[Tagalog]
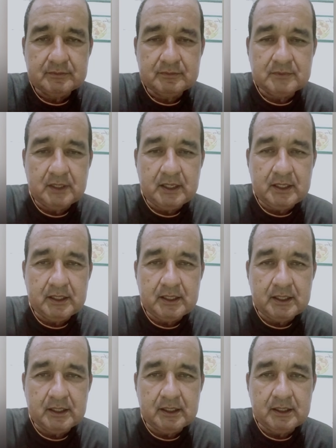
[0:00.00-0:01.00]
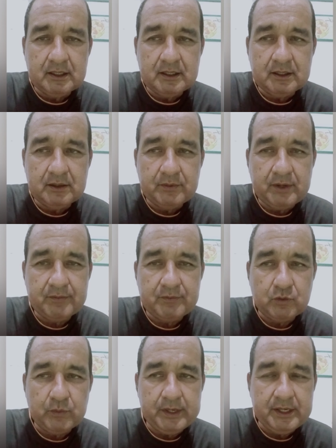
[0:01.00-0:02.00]
then uh, we have
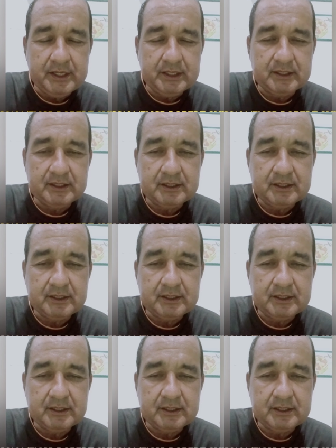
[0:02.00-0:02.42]
to weigh it